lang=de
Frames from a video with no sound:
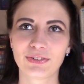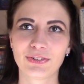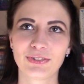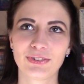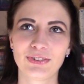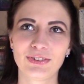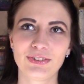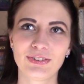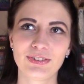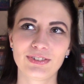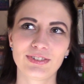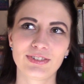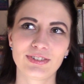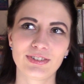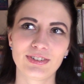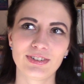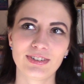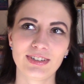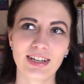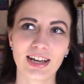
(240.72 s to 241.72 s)
Und
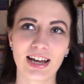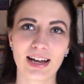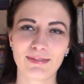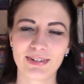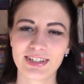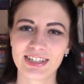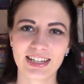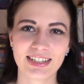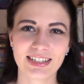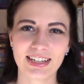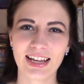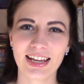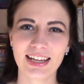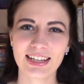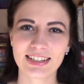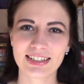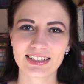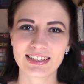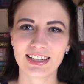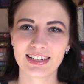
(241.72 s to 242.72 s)
ja, aber ich hätte
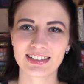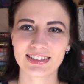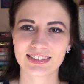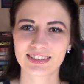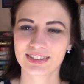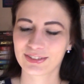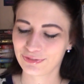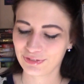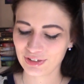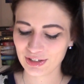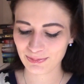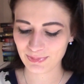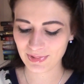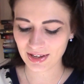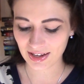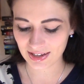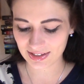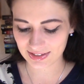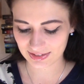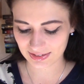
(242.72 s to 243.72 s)
echt gedacht, dass es viel
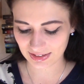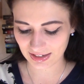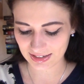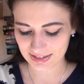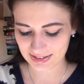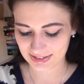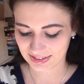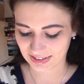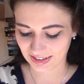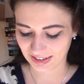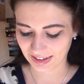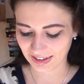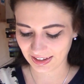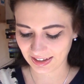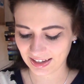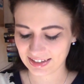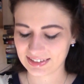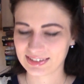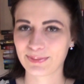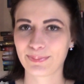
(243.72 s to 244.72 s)
mehr ist als
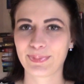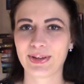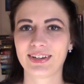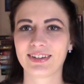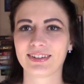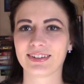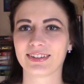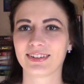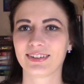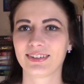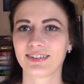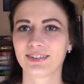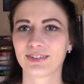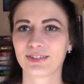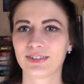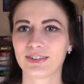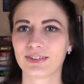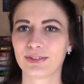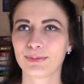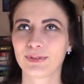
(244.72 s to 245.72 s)
erste Bände
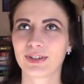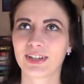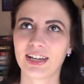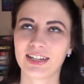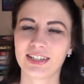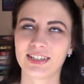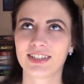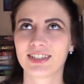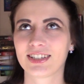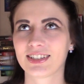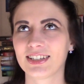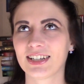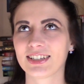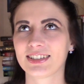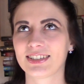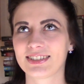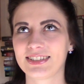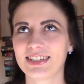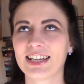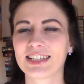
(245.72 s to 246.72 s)
umgekehrt hätte ich
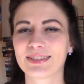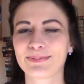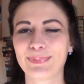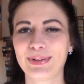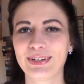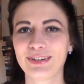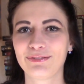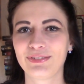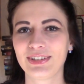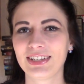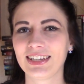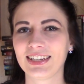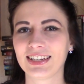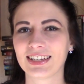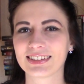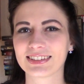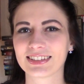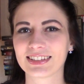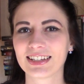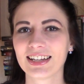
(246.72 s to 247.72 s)
gedacht, dass die ersten Bände
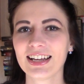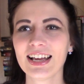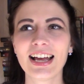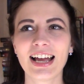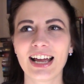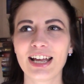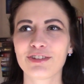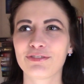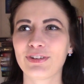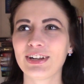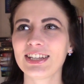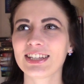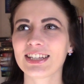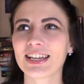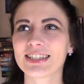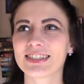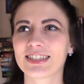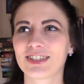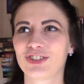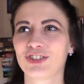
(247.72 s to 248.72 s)
weniger sind. Also das fand ich
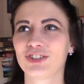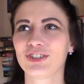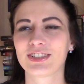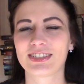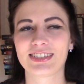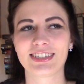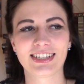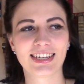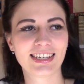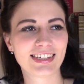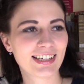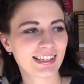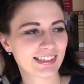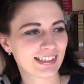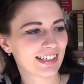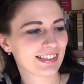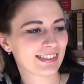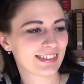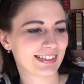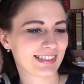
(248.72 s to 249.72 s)
gestern schon lustig. Ich
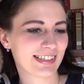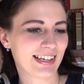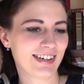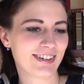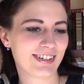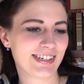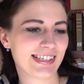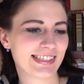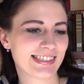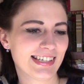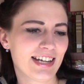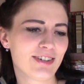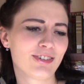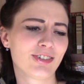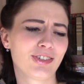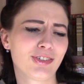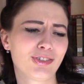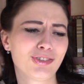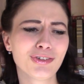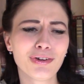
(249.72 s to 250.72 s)
dachte erst, das kann doch nicht sein.
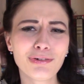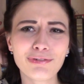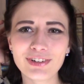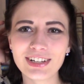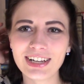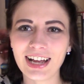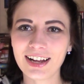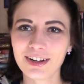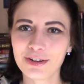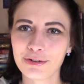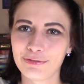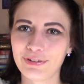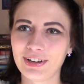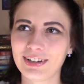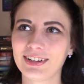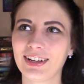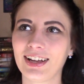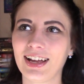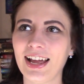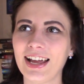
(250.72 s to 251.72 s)
Das ist so viele
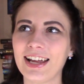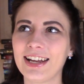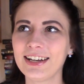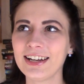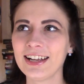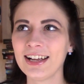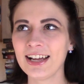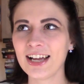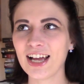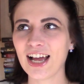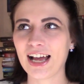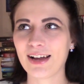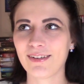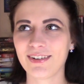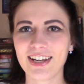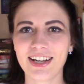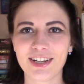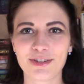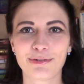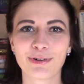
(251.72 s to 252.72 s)
angefangene Reihen. Aber
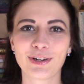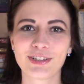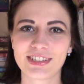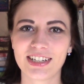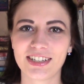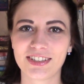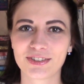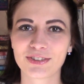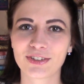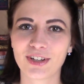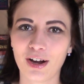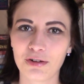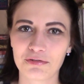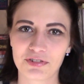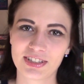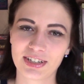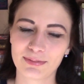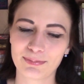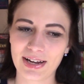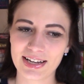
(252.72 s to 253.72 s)
ja, die Fortsetzung kaufe
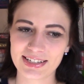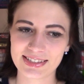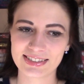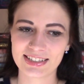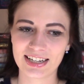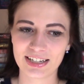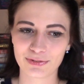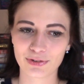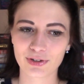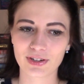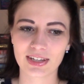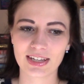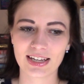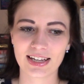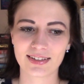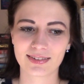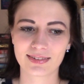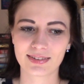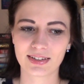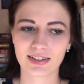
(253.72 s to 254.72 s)
ich dann meistens halt wirklich
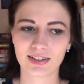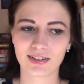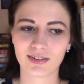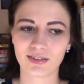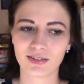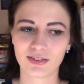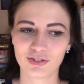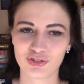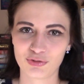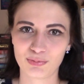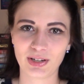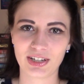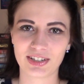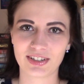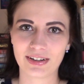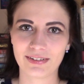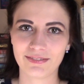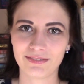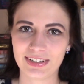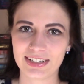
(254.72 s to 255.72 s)
erst äh,
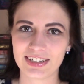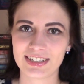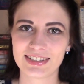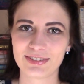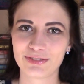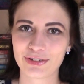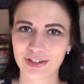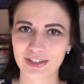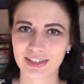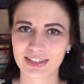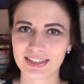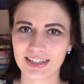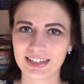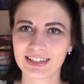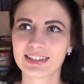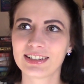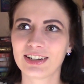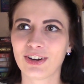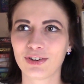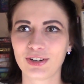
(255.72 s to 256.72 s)
später, wenn ich sie wirklich
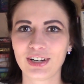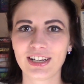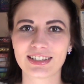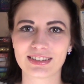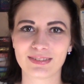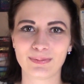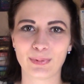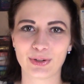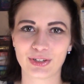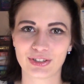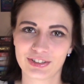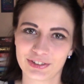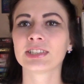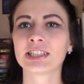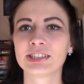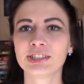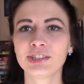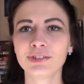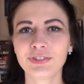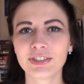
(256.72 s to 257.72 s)
dann auch lesen möchte.
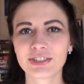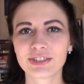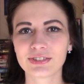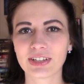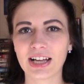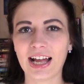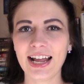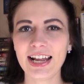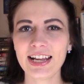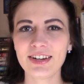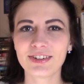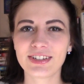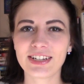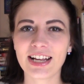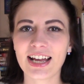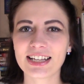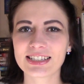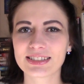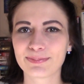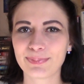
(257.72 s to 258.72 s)
So viel zu Reihen und
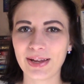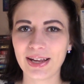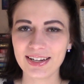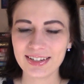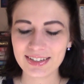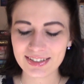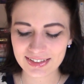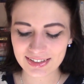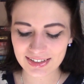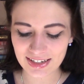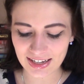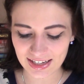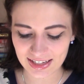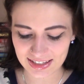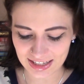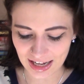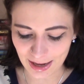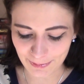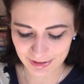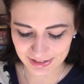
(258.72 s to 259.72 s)
ersten Bänden.
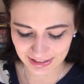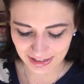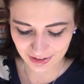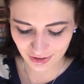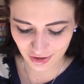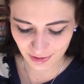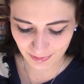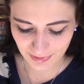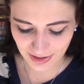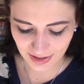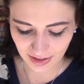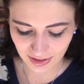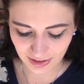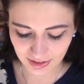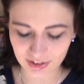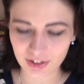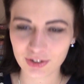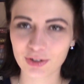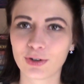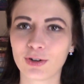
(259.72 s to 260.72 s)
Ich habe dann nochmal
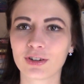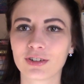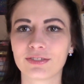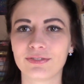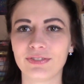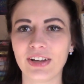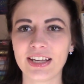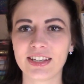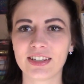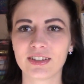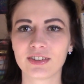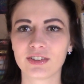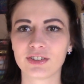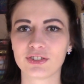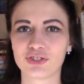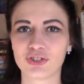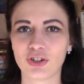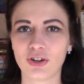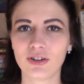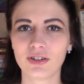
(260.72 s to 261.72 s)
geguckt, welche
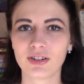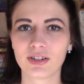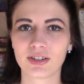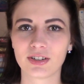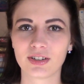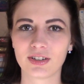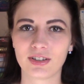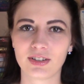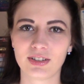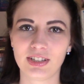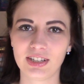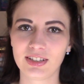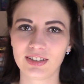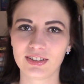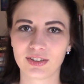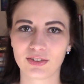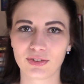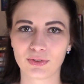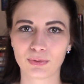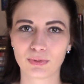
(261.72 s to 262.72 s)
Genre liegen
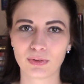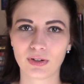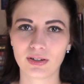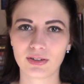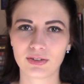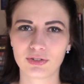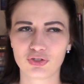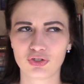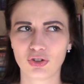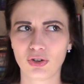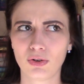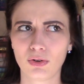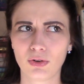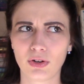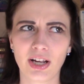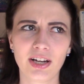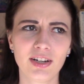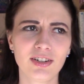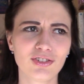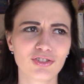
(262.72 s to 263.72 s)
denn so,
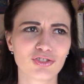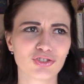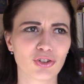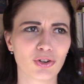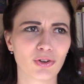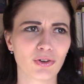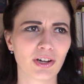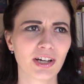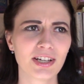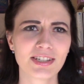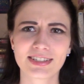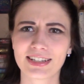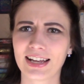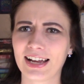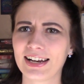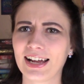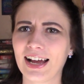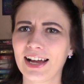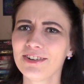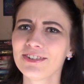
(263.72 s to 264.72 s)
Genren, Genres,
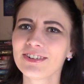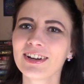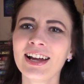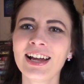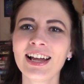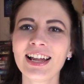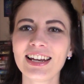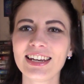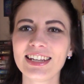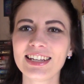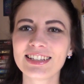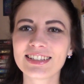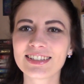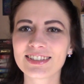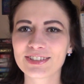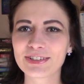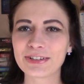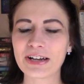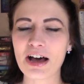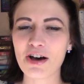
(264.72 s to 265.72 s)
keine Ahnung, liegen
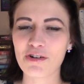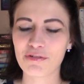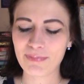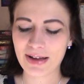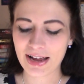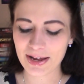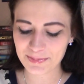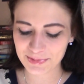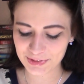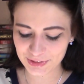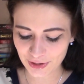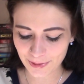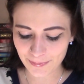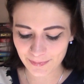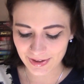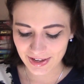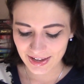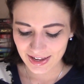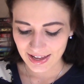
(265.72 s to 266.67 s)
denn so auf meinem Sub.